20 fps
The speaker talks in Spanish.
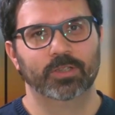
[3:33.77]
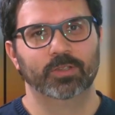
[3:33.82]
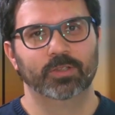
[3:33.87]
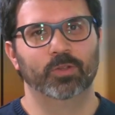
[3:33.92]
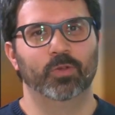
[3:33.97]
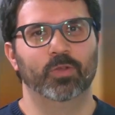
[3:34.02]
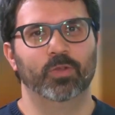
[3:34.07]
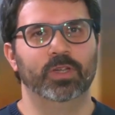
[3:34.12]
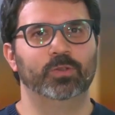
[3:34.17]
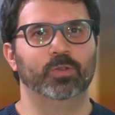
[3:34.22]

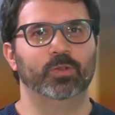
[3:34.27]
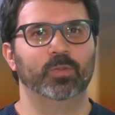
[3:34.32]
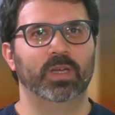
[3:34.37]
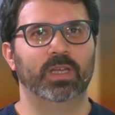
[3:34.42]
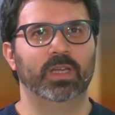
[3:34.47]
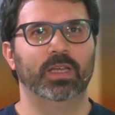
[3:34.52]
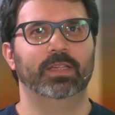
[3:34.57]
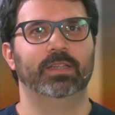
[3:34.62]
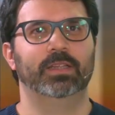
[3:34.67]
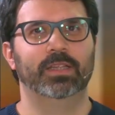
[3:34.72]
Entonces tú
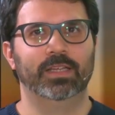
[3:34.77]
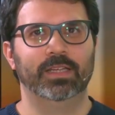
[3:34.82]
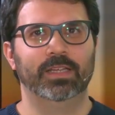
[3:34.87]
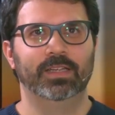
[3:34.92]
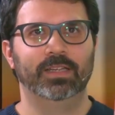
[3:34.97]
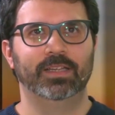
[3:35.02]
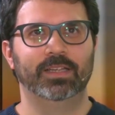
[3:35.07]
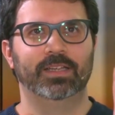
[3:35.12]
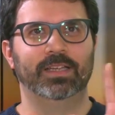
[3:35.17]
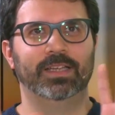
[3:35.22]
imagínate
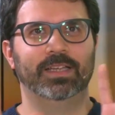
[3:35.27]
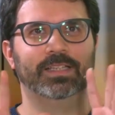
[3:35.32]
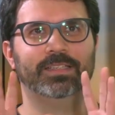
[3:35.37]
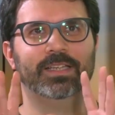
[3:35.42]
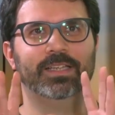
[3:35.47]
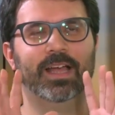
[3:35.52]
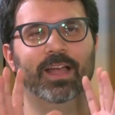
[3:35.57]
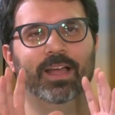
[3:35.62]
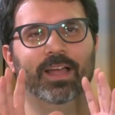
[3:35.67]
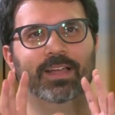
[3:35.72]

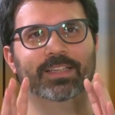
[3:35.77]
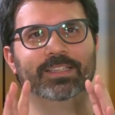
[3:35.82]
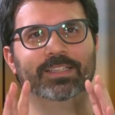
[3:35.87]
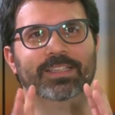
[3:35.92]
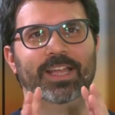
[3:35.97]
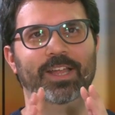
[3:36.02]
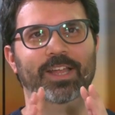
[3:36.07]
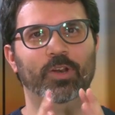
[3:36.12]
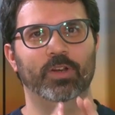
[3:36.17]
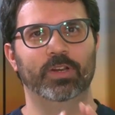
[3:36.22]
esa,
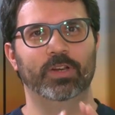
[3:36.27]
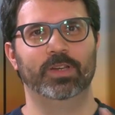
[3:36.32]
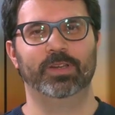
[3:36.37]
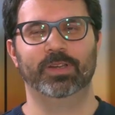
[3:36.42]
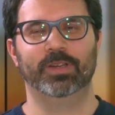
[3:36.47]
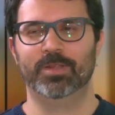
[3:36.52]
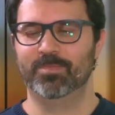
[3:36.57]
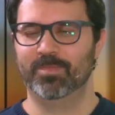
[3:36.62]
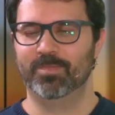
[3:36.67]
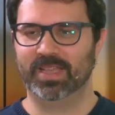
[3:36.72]
esa
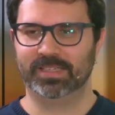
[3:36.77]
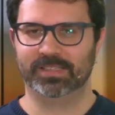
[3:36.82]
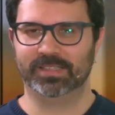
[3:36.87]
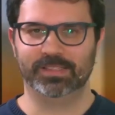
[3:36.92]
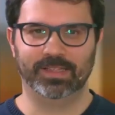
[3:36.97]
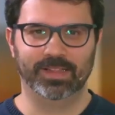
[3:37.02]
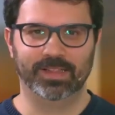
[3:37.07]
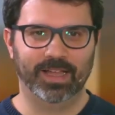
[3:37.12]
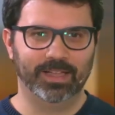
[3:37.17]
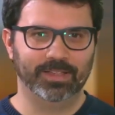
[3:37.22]

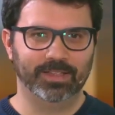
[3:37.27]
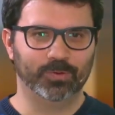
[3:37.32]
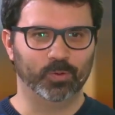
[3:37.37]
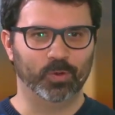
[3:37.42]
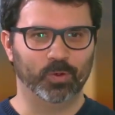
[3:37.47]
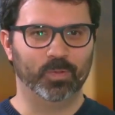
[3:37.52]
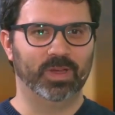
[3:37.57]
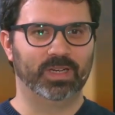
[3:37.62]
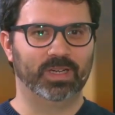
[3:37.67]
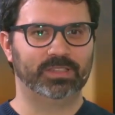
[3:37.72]
inmensidad
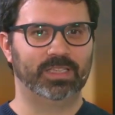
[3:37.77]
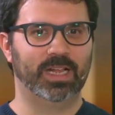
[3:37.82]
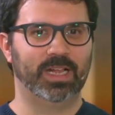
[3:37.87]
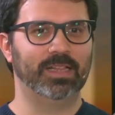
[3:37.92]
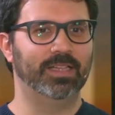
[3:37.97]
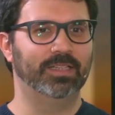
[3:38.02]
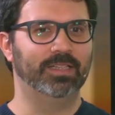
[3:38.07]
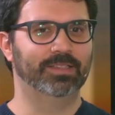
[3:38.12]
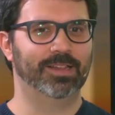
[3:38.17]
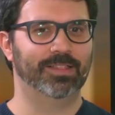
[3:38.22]

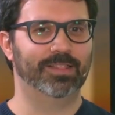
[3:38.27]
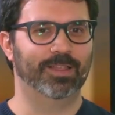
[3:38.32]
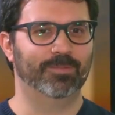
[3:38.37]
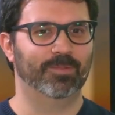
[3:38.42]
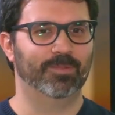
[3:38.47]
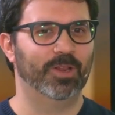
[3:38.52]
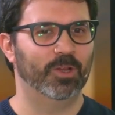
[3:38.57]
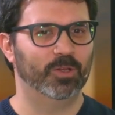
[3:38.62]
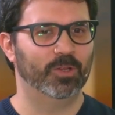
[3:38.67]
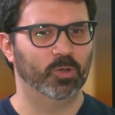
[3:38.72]
universal de
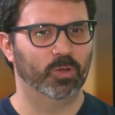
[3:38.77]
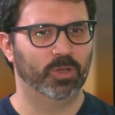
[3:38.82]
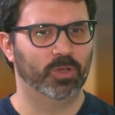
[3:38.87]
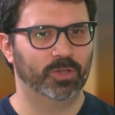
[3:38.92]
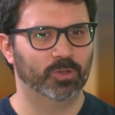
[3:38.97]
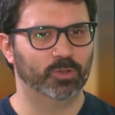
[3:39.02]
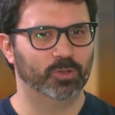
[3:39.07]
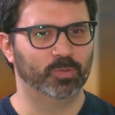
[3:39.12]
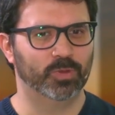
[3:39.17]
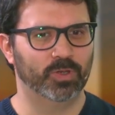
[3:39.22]

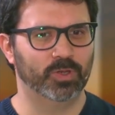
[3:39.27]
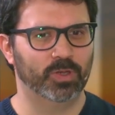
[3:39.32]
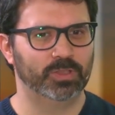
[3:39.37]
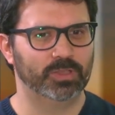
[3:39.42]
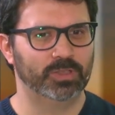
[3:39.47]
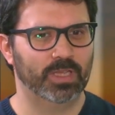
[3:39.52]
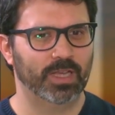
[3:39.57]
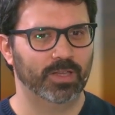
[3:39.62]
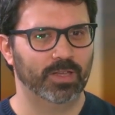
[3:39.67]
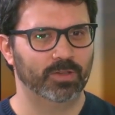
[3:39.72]
13.800 millones
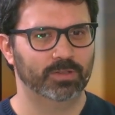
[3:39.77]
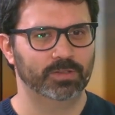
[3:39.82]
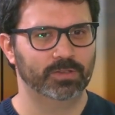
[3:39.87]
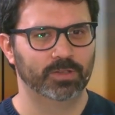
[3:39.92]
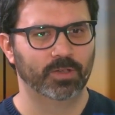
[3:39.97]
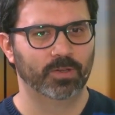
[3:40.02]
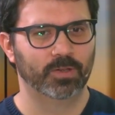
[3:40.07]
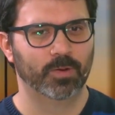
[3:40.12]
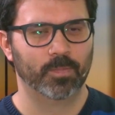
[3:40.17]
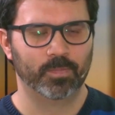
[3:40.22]
de años
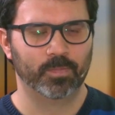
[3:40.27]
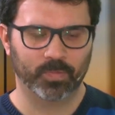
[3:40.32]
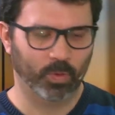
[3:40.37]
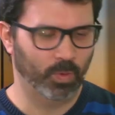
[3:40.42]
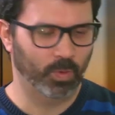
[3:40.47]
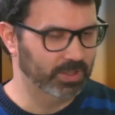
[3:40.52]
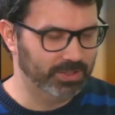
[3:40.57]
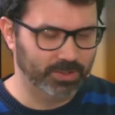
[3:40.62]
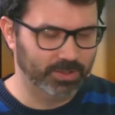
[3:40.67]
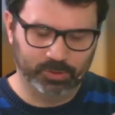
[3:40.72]

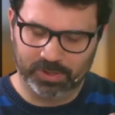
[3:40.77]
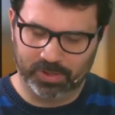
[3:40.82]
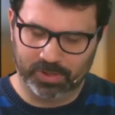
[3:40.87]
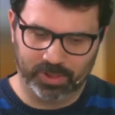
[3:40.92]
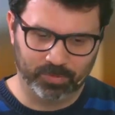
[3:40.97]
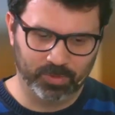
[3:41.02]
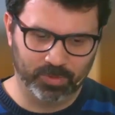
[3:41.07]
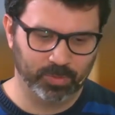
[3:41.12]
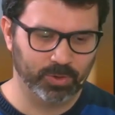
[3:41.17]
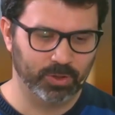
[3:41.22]
o así, o
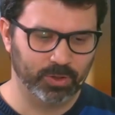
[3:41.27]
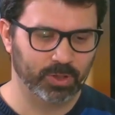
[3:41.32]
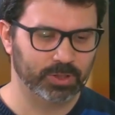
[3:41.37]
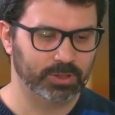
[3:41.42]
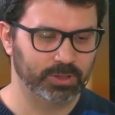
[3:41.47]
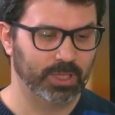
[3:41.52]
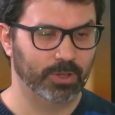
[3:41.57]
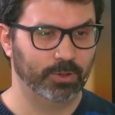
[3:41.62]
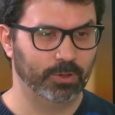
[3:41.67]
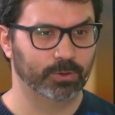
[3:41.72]
13.000
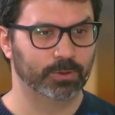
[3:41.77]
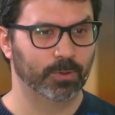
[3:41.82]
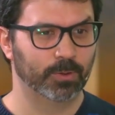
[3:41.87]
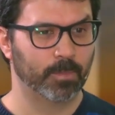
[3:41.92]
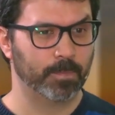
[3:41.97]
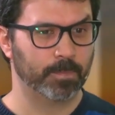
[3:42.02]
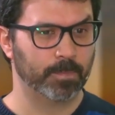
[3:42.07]
millones de años,